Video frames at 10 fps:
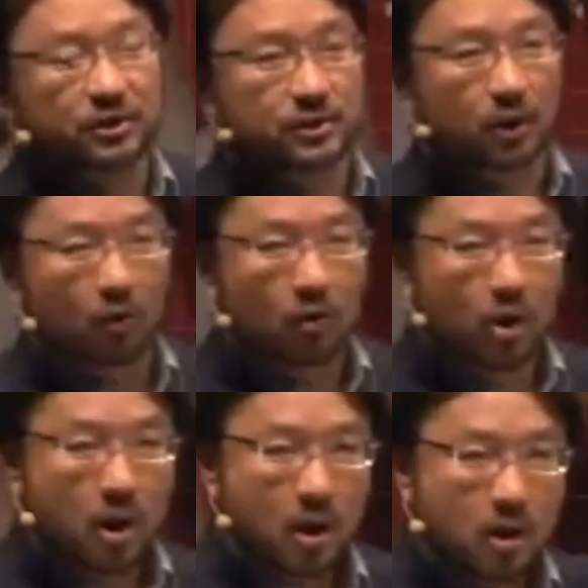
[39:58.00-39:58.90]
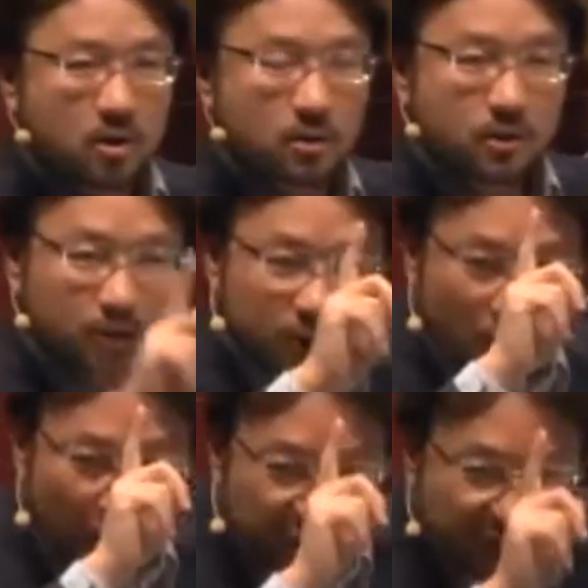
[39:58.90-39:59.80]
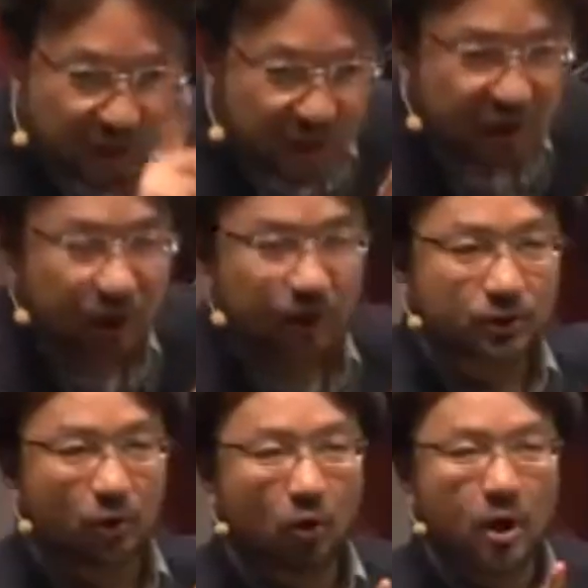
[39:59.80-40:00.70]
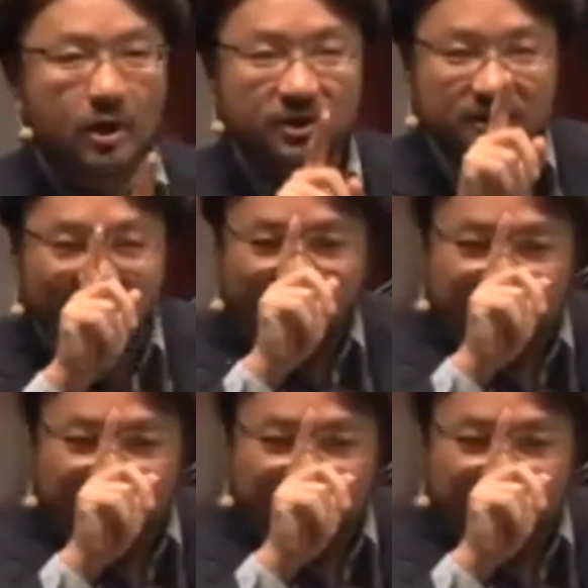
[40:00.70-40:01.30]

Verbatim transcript: 的时候，你有信心的时候，你才